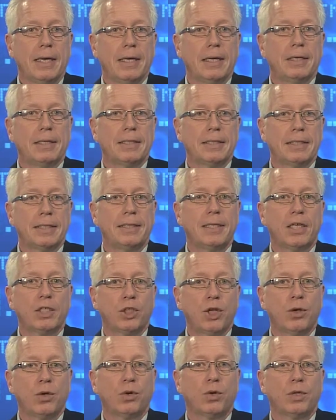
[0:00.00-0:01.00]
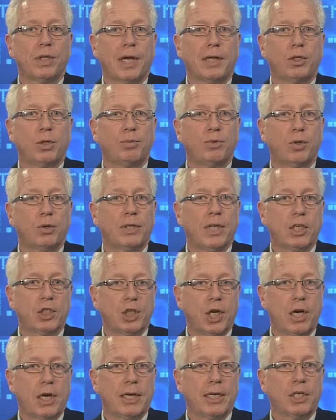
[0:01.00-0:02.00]
il décide d'acheter un contrat d'option
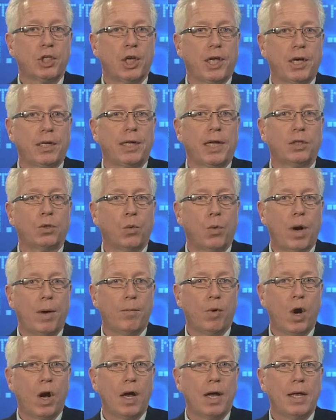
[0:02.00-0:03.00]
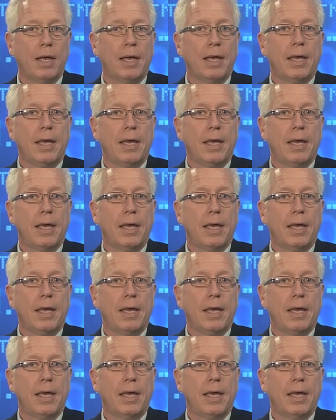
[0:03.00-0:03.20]
d'achat échéant dans trois mois